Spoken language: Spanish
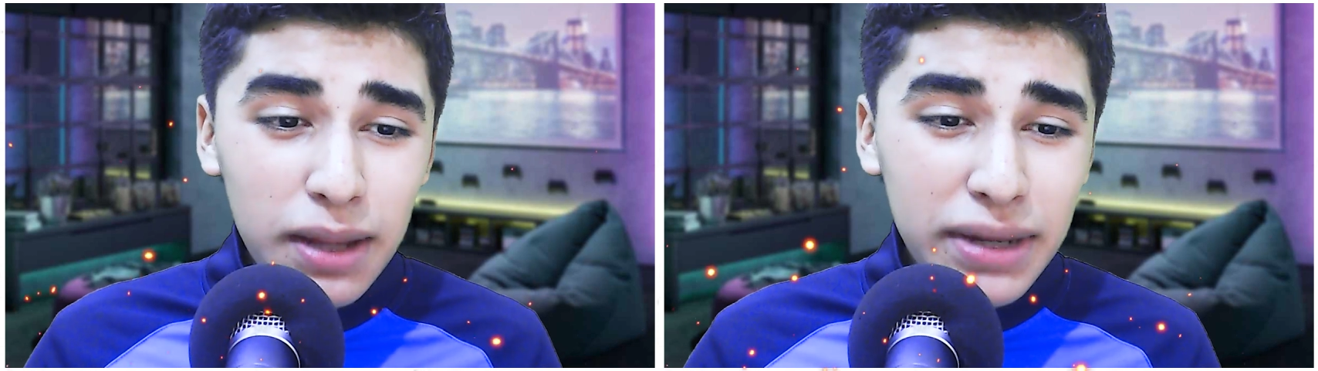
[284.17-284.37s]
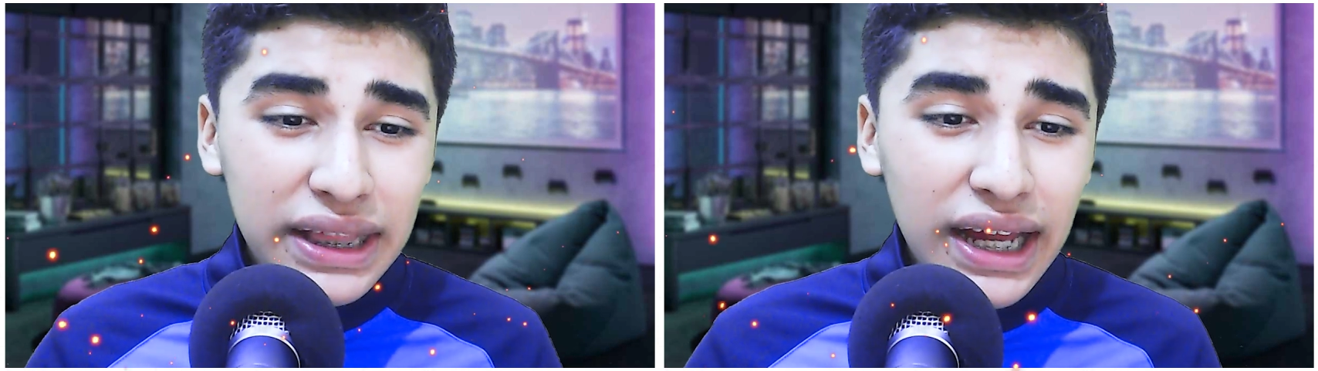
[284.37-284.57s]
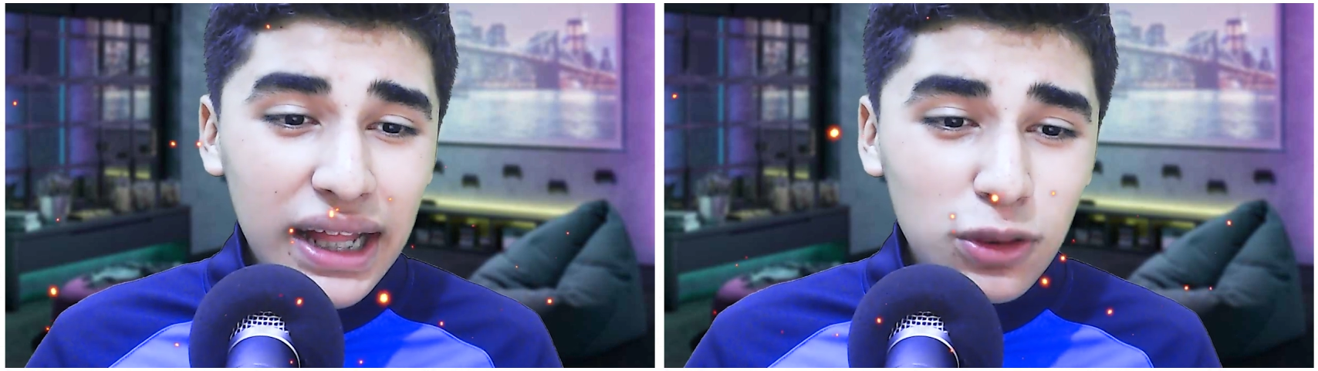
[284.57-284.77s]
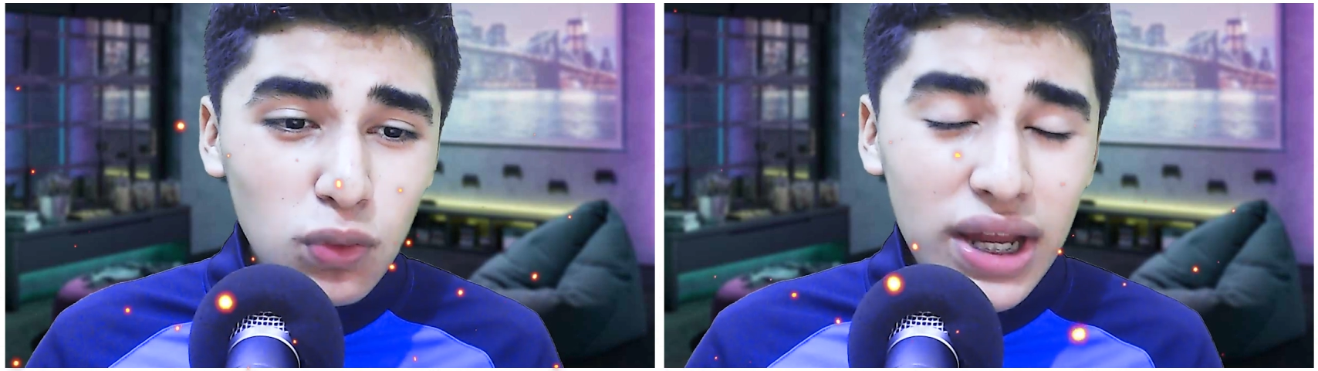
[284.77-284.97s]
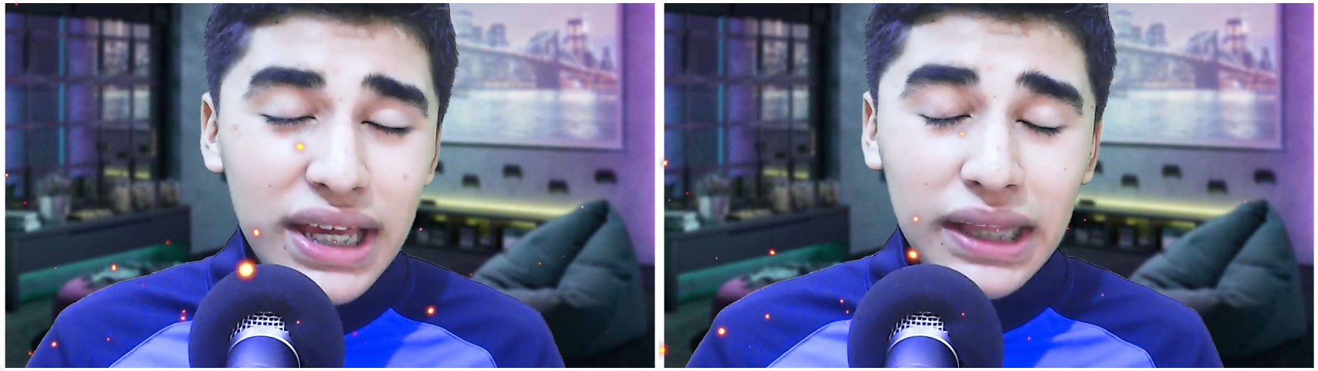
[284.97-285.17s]
mandar
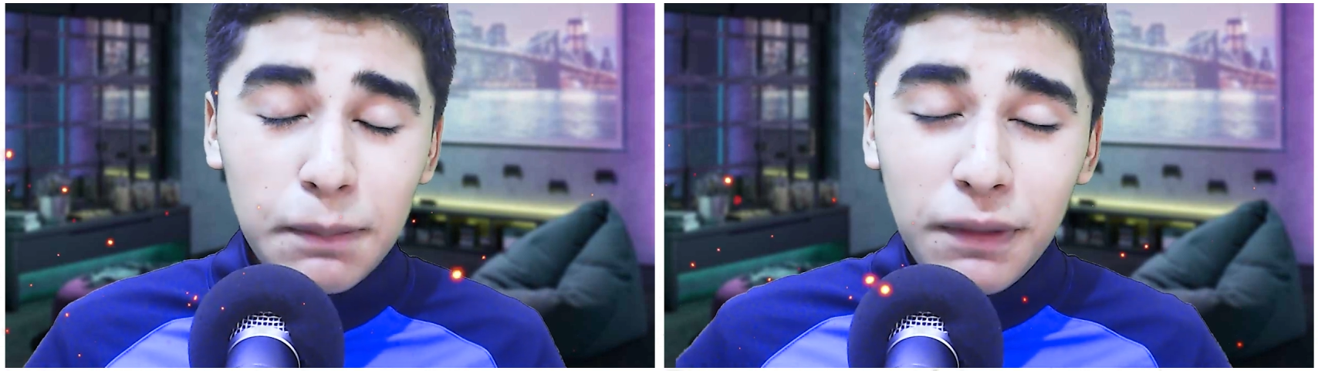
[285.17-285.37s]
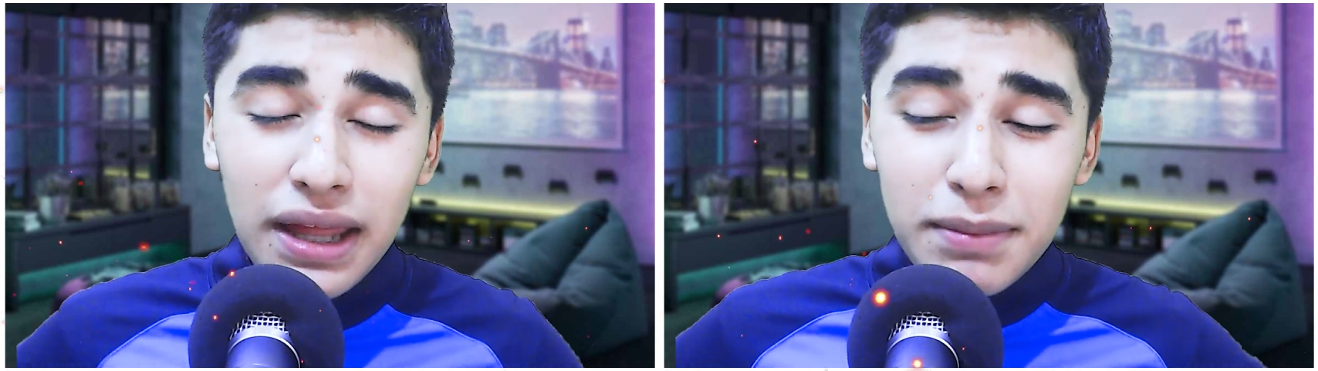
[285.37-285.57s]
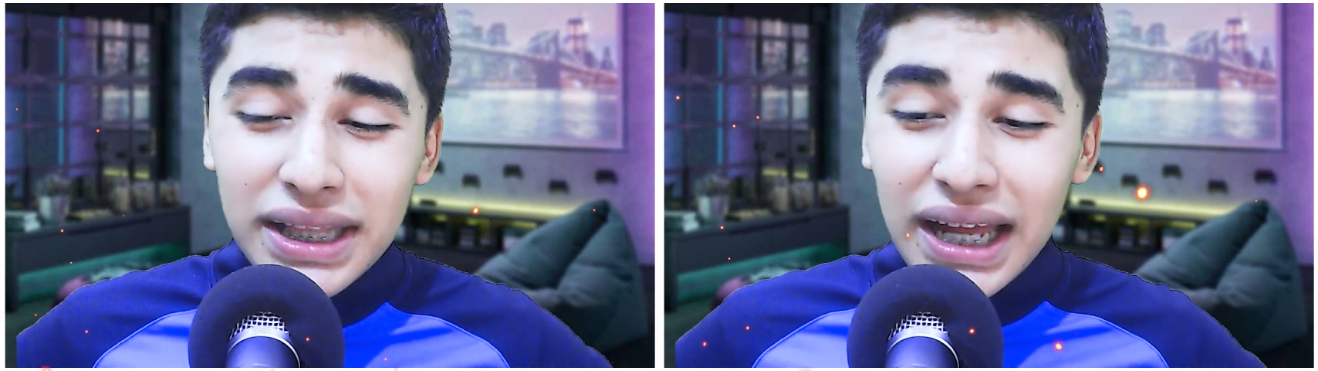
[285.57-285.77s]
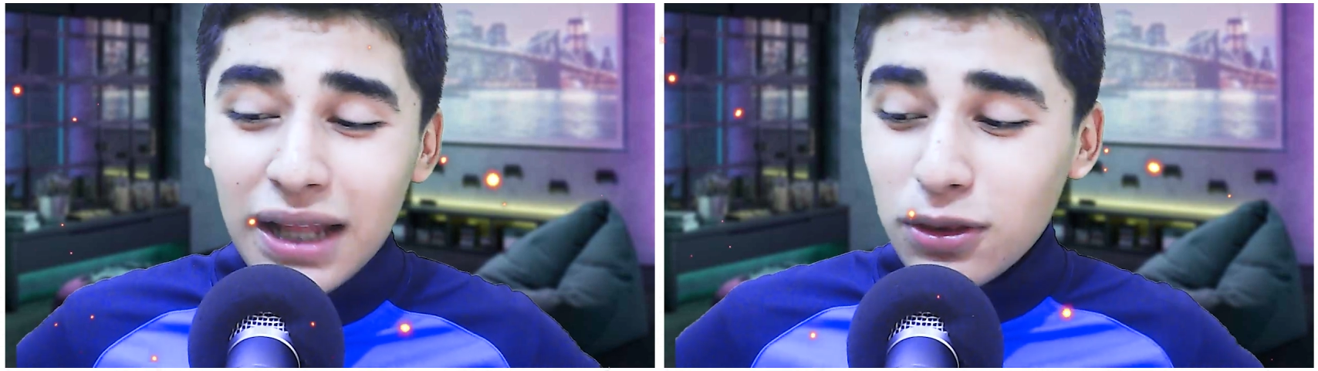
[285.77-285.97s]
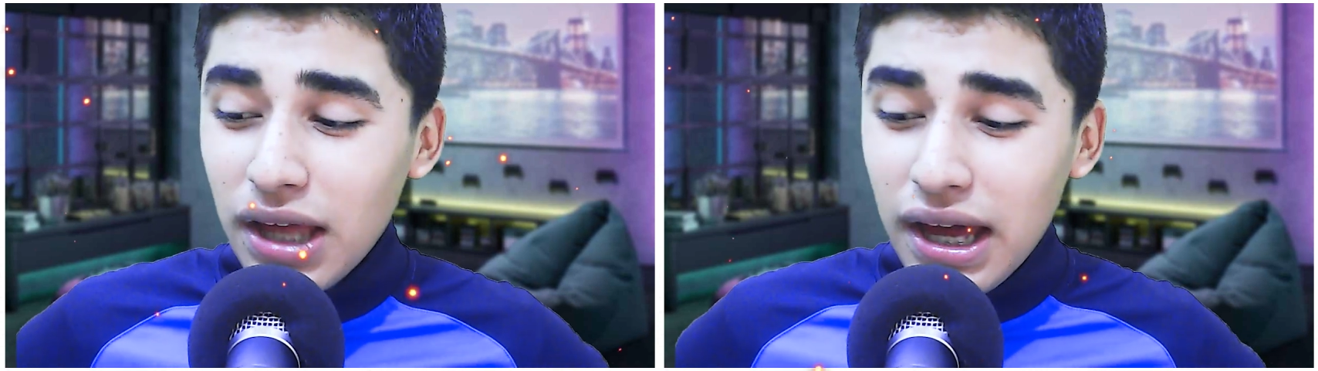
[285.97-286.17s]
Antuna y que te pueda mandar
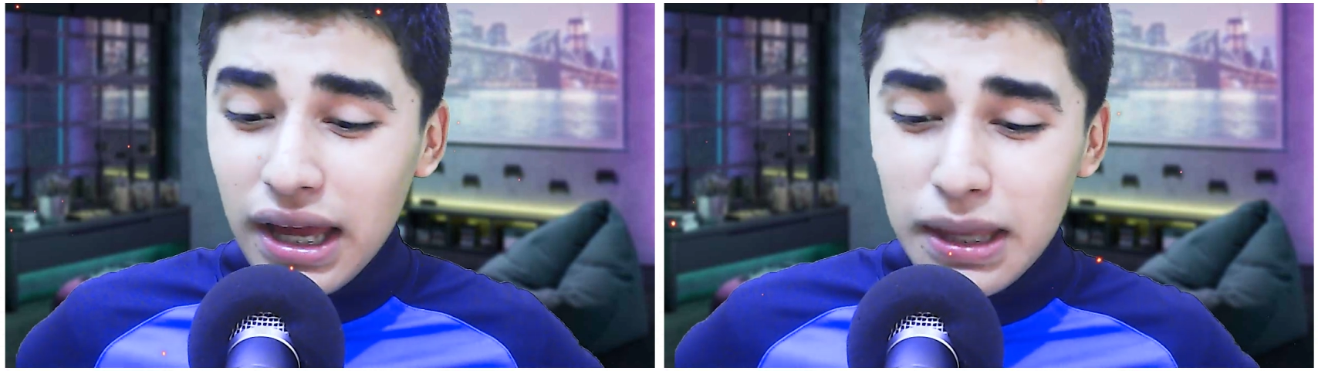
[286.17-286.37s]
Ant eh,